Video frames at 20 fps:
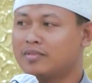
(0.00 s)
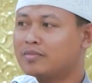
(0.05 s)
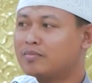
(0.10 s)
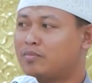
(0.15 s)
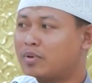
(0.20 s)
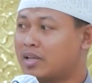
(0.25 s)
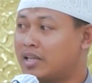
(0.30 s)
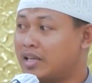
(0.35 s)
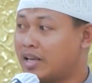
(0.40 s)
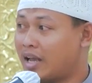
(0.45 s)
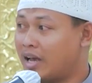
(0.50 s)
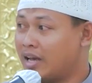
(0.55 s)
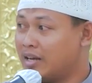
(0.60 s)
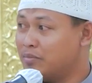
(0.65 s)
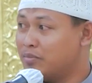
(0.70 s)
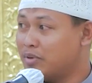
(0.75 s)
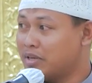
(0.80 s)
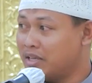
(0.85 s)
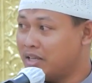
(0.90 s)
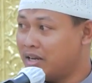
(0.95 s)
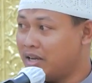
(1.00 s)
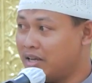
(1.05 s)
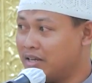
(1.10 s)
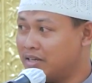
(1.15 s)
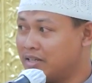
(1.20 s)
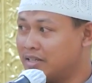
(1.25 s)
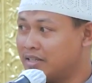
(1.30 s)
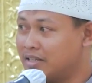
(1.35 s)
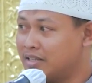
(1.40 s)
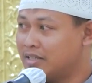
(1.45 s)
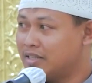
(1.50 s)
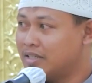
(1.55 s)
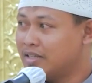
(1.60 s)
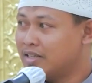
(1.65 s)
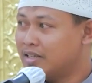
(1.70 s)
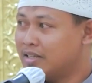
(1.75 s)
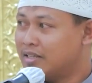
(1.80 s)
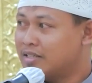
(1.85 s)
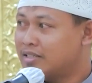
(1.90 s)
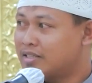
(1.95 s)
Perkiraan, perkiraan.
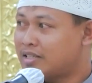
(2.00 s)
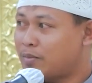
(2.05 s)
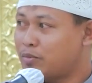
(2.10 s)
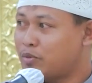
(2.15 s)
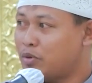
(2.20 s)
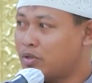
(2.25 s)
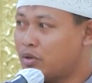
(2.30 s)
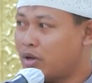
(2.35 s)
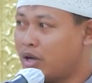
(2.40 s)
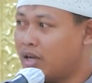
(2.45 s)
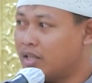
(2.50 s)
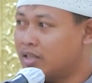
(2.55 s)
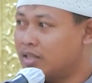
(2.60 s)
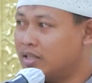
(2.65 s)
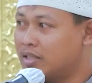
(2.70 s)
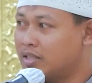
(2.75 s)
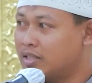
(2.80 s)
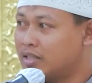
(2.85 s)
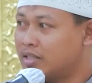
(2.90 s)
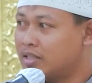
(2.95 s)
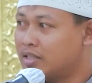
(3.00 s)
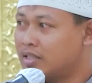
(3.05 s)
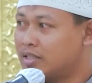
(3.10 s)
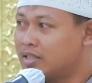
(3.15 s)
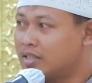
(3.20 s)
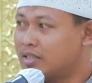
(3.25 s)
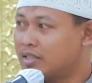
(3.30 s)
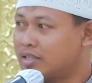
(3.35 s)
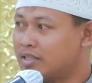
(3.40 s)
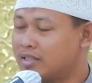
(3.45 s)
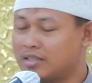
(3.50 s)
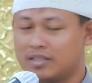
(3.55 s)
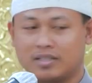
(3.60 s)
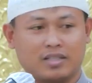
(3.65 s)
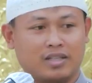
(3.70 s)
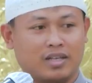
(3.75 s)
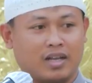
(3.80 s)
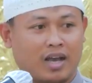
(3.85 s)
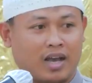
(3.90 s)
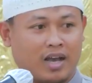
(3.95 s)
Sabtu atau Ahad?
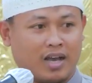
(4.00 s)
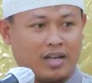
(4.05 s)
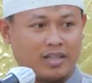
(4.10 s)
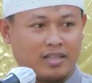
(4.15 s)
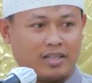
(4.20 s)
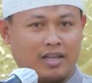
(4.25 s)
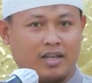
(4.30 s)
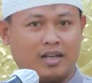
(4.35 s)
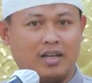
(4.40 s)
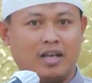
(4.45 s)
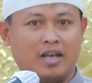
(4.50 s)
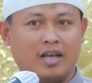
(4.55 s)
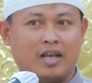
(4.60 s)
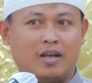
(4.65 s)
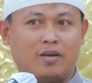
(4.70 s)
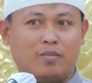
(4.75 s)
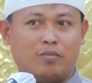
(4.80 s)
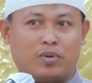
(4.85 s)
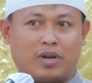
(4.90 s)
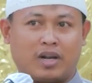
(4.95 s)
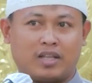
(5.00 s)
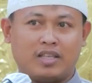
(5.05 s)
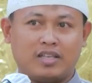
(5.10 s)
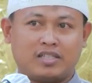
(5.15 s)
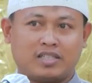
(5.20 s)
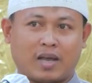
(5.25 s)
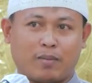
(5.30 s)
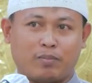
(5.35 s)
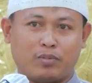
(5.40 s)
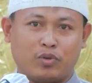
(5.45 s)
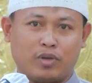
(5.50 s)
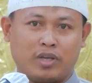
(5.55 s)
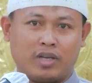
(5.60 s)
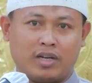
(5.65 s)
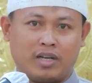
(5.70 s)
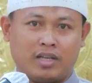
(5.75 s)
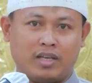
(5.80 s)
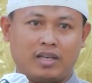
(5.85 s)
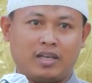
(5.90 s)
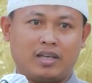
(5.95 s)
Ahad ya. Berarti Sabtu
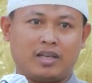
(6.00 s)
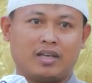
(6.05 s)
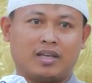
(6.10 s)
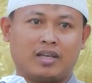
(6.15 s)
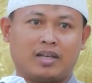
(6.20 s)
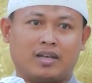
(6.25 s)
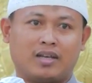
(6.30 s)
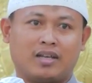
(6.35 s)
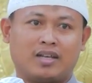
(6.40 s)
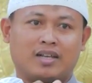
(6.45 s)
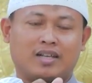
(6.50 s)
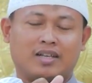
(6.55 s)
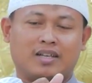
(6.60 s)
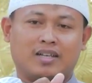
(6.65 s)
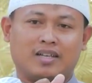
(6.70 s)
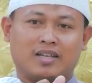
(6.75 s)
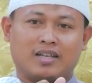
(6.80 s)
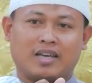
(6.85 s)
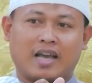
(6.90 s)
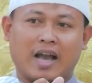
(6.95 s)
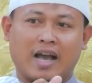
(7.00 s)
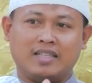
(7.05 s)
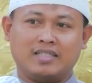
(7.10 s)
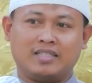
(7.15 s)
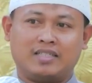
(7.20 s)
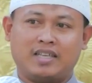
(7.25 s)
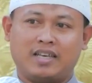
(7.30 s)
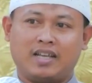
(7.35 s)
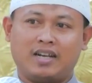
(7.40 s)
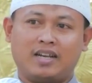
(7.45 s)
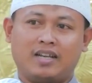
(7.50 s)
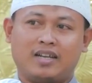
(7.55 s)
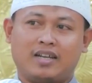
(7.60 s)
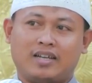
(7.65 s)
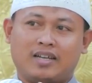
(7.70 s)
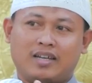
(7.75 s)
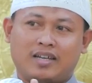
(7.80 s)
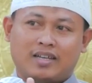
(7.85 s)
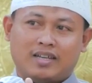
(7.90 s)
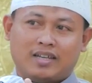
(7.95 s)
ini ganjil
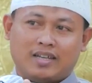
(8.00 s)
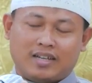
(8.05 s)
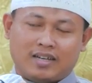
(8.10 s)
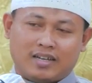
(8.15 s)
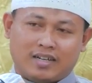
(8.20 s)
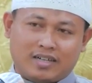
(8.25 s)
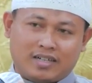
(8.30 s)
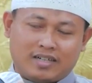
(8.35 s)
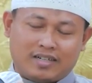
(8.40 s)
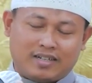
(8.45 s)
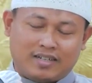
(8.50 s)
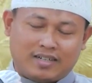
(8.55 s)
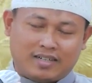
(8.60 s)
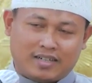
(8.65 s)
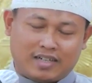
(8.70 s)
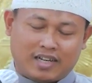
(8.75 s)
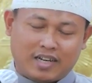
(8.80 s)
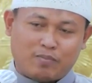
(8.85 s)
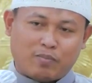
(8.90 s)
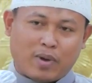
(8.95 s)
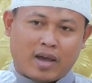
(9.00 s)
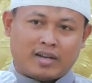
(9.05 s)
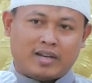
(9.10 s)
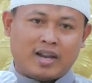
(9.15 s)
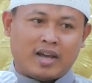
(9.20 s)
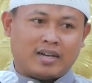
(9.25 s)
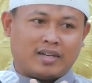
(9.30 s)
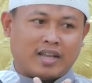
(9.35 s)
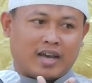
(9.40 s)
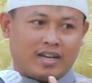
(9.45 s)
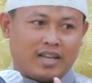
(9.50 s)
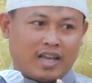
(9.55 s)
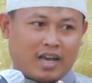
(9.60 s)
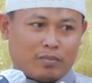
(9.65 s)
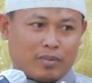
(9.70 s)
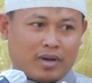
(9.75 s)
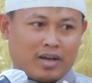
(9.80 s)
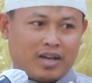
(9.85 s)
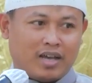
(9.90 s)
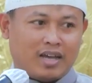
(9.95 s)
dipandang dari
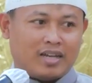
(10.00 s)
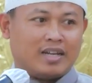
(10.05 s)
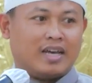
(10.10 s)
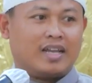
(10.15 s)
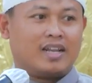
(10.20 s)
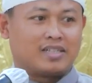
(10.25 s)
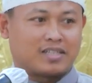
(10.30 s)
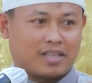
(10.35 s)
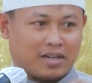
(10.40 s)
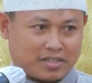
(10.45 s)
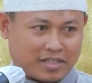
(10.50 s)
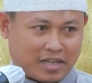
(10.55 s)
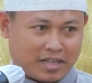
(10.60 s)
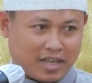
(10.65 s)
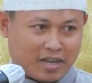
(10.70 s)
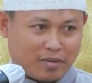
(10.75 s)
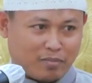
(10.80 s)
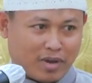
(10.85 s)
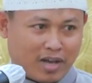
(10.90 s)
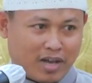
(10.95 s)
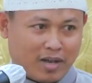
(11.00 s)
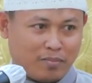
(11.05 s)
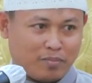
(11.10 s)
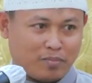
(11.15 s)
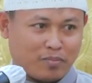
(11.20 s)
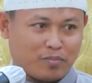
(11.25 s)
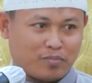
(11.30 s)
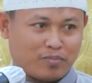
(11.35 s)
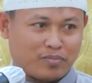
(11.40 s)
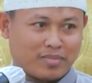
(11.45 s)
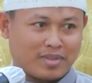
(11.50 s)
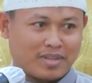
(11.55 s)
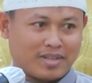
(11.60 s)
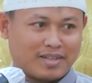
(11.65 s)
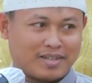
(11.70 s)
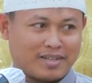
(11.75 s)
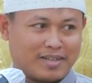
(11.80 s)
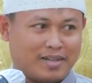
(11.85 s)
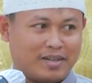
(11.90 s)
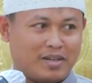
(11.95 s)
apa? Dari selesainya, paham?
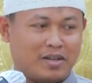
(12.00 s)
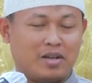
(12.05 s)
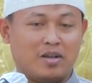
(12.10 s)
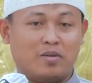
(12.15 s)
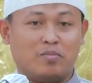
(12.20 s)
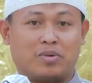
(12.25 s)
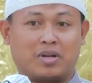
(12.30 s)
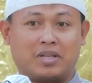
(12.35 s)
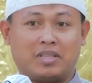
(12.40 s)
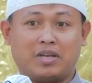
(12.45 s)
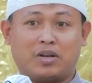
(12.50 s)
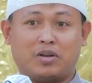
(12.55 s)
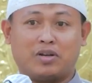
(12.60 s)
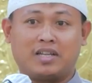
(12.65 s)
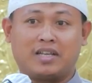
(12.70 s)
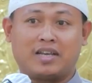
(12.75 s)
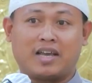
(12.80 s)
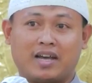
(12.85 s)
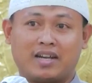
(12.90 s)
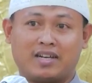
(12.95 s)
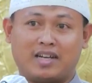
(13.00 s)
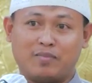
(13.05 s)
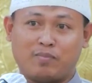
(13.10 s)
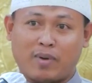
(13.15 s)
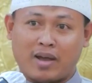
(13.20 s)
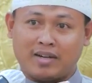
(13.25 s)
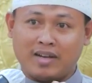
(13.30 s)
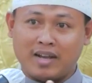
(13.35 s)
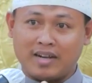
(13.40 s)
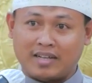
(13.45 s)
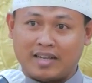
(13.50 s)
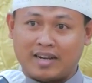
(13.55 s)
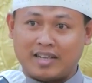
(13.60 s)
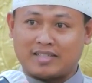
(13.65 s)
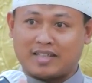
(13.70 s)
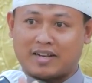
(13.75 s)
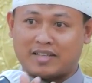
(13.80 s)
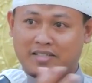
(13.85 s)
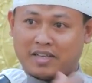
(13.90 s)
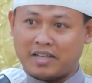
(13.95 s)
Ya. Berarti kalau dipandang dari
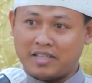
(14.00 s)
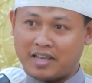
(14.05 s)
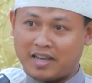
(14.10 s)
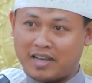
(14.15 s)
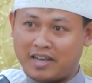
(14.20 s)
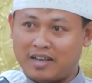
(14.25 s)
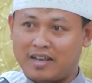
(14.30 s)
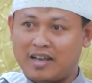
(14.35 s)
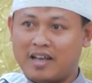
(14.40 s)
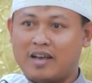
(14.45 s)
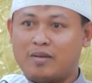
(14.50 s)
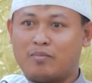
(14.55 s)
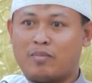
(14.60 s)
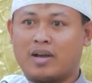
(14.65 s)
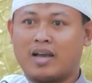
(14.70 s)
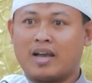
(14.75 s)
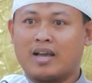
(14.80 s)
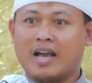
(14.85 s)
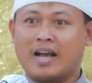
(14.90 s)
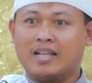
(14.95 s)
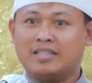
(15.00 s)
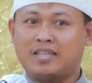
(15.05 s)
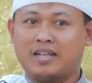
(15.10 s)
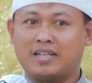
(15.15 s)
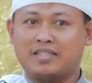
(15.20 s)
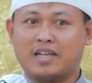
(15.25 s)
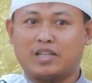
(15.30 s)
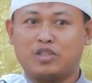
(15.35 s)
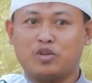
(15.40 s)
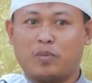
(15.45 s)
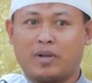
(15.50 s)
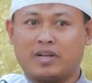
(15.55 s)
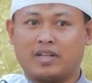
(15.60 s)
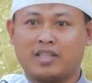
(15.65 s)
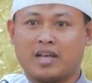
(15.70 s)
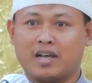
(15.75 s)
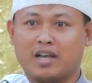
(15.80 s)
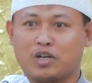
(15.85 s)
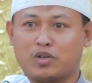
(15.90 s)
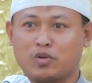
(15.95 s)
selesainya, maka ganjil jatuh pada
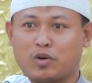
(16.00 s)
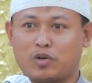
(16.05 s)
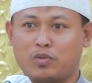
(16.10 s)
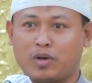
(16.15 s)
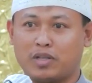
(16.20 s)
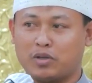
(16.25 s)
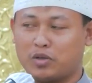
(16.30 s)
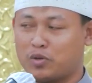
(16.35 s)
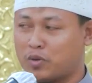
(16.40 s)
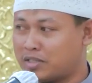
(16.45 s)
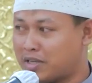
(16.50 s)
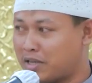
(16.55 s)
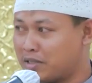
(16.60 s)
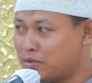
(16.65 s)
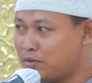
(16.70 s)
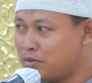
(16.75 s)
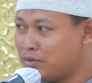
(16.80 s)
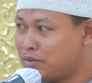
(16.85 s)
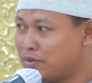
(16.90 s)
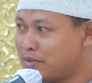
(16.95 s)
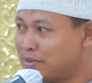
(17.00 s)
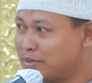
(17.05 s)
tanggal 22 atau 21?